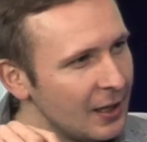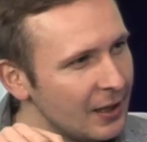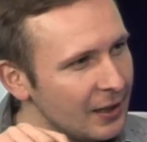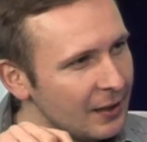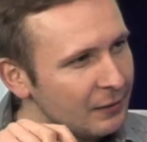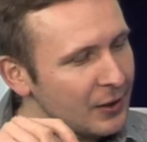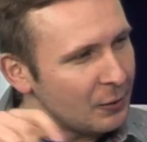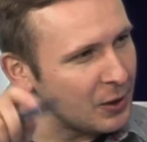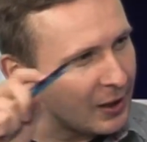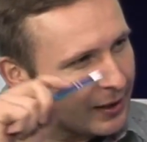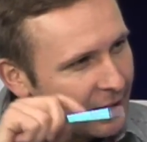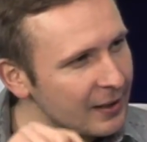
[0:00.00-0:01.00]
e, w
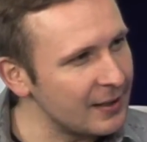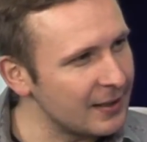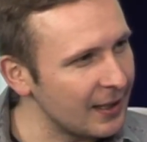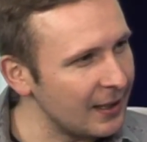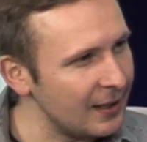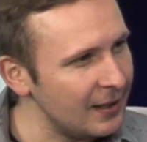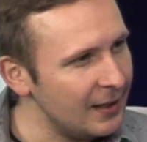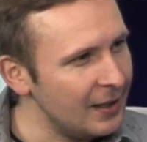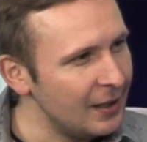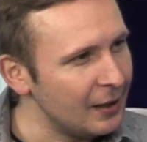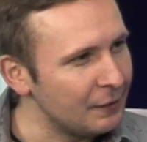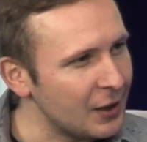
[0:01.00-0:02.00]
kształcie literki C
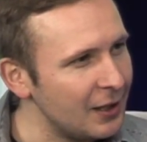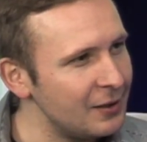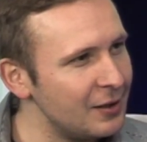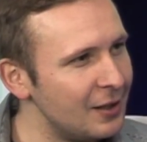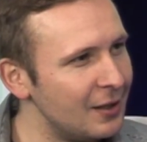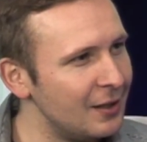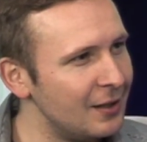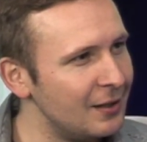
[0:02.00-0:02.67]
i wszędzie,